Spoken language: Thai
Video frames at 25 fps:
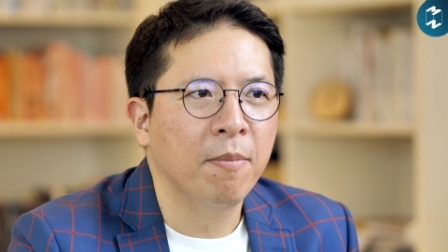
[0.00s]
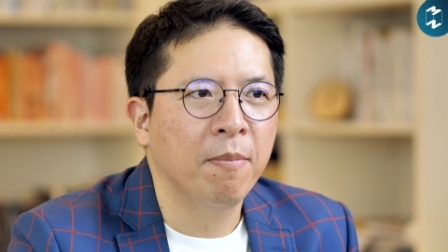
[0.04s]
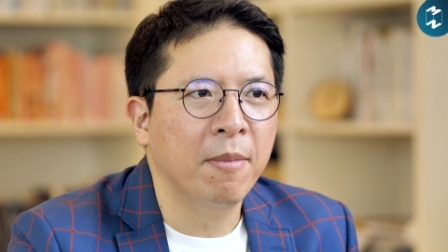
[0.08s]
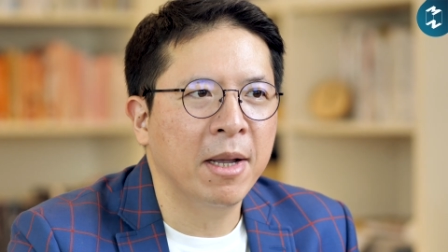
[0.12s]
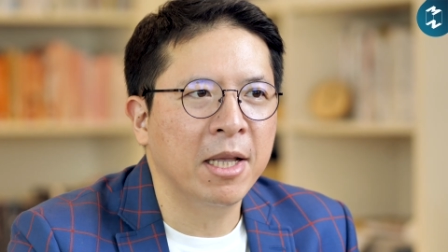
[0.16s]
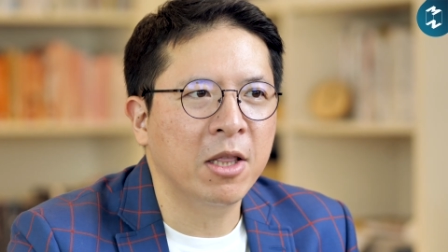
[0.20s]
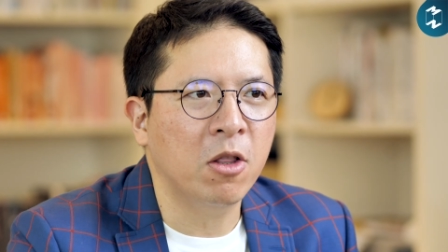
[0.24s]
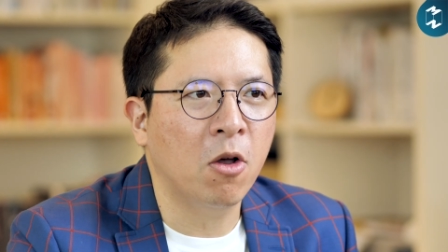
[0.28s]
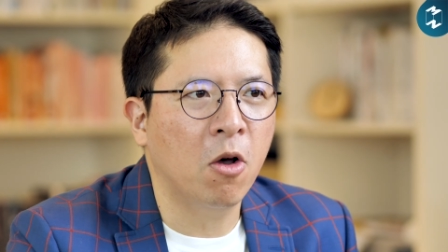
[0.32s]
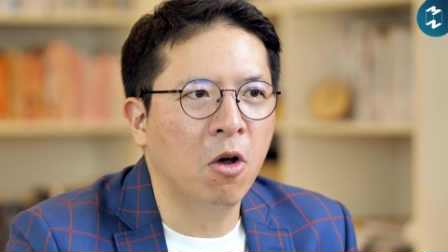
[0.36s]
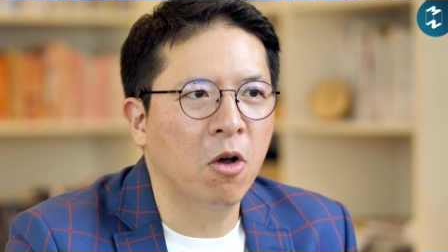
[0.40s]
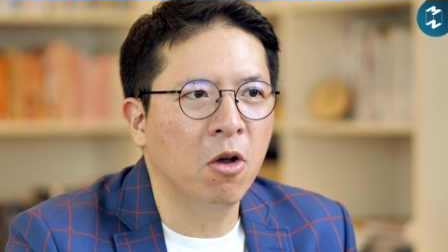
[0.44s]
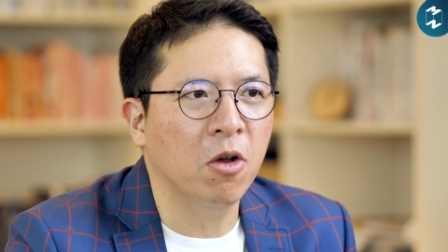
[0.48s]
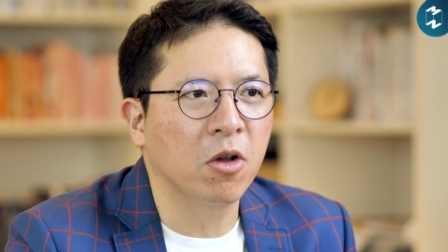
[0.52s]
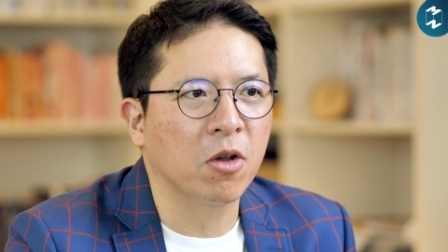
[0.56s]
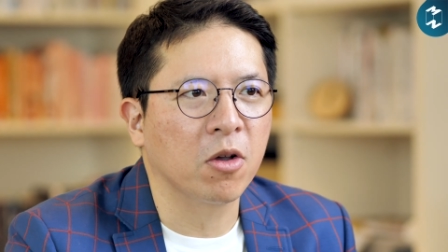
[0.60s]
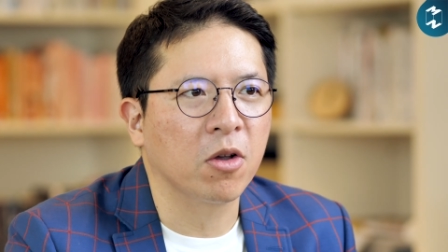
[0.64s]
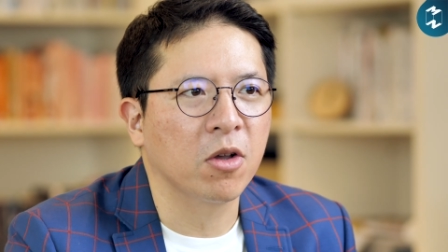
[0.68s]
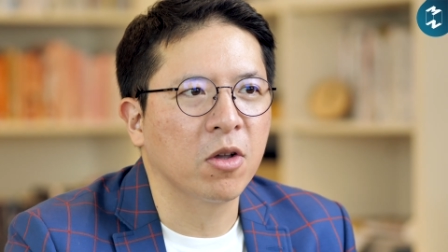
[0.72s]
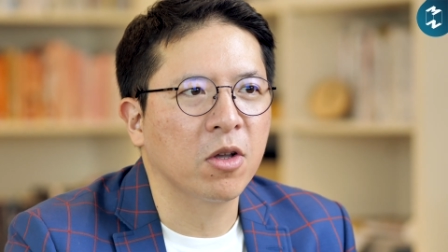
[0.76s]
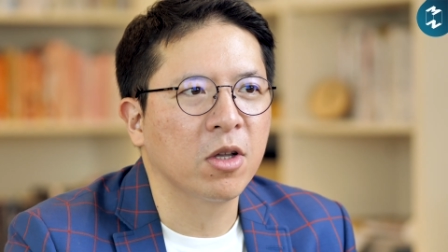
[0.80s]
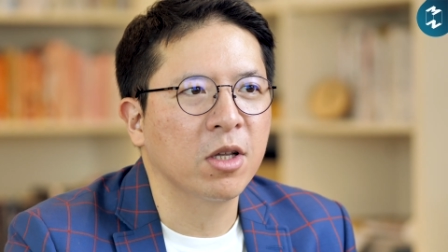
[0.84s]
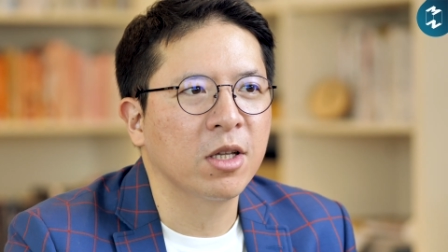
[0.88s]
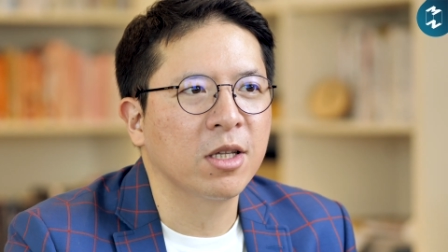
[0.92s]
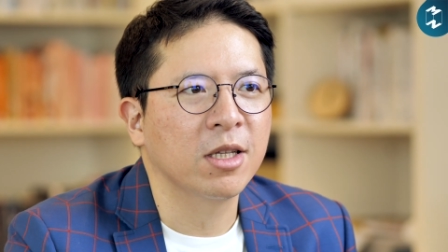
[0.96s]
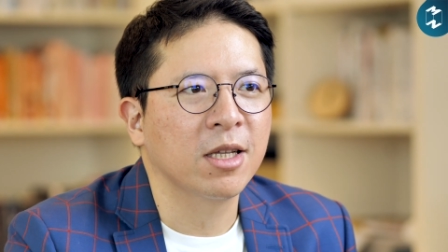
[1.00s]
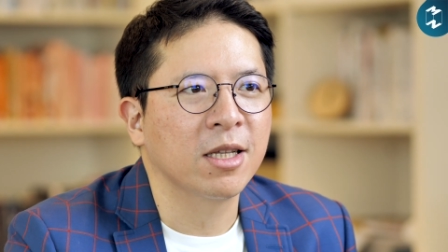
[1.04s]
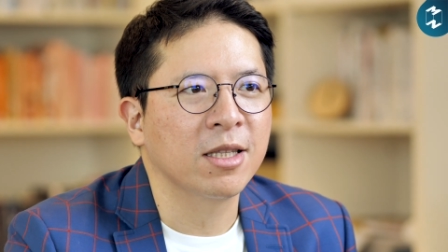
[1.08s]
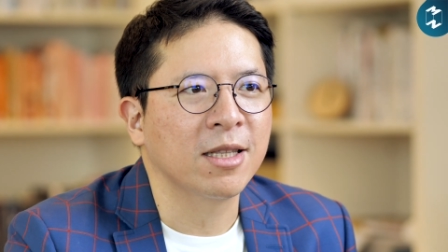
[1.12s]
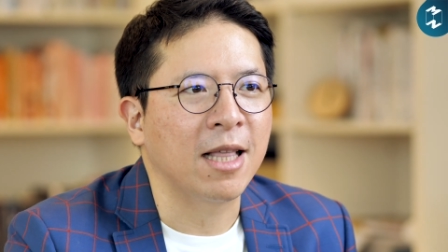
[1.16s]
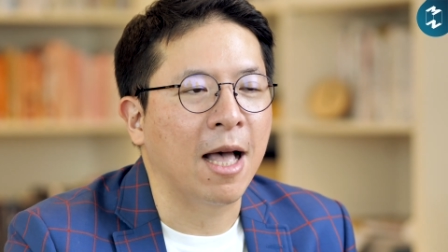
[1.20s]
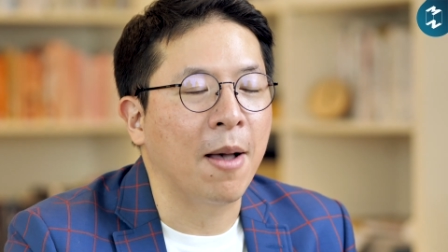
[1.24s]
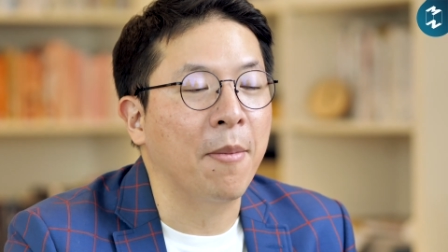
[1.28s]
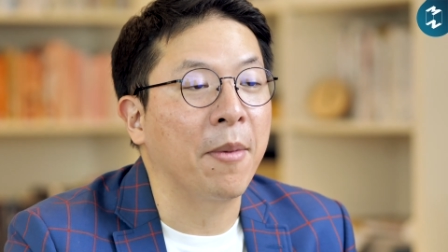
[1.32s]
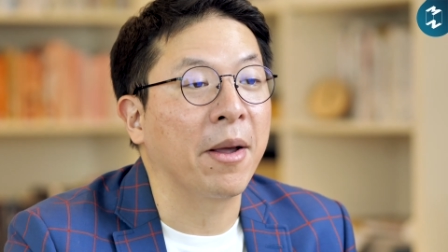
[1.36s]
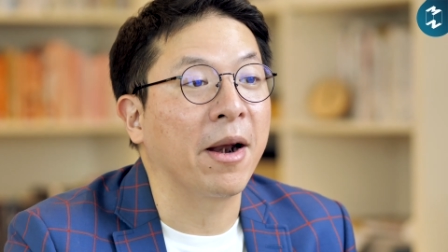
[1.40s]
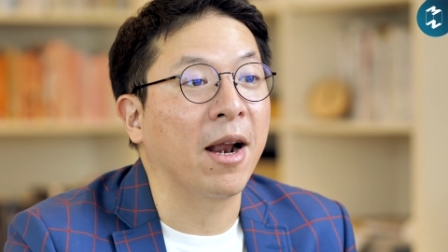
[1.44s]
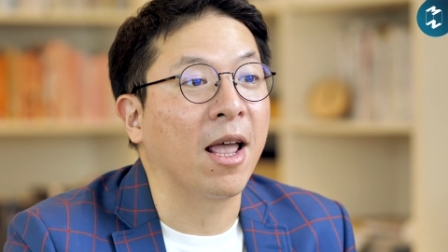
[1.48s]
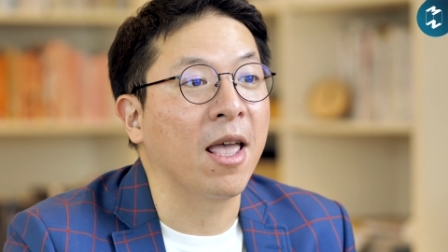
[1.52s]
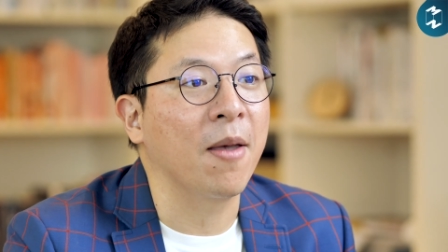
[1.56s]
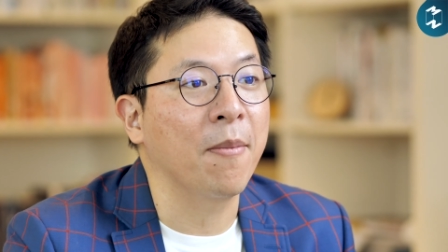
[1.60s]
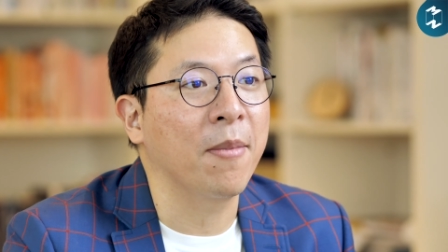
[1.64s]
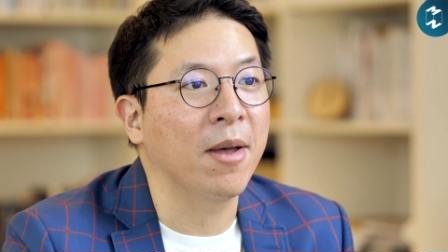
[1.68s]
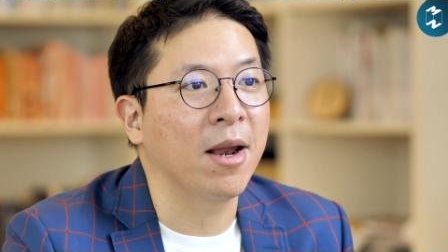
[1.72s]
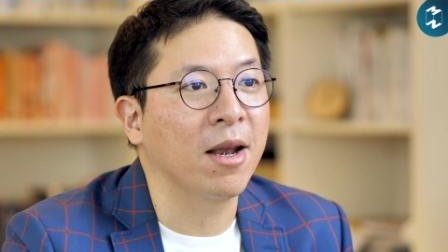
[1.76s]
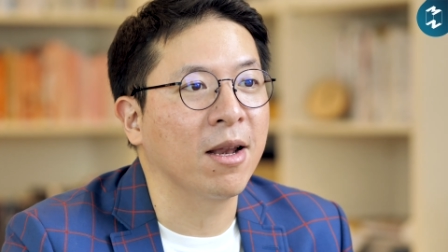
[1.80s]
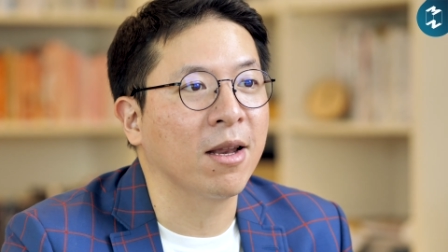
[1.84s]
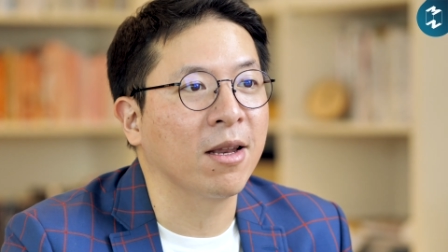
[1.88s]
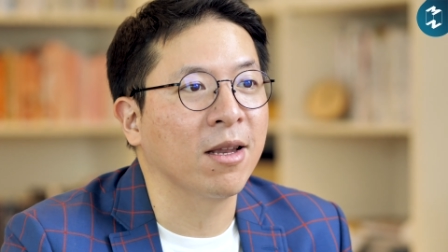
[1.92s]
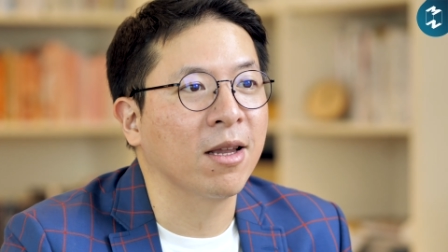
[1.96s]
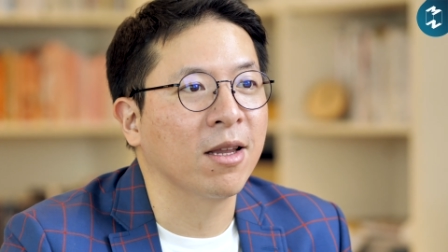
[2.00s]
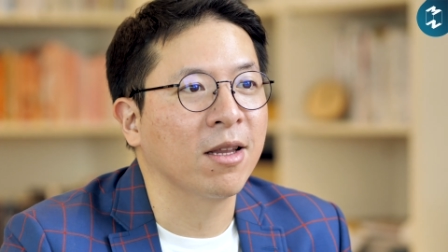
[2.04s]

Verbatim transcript: ไม่ต้องทำอะไรให้มัน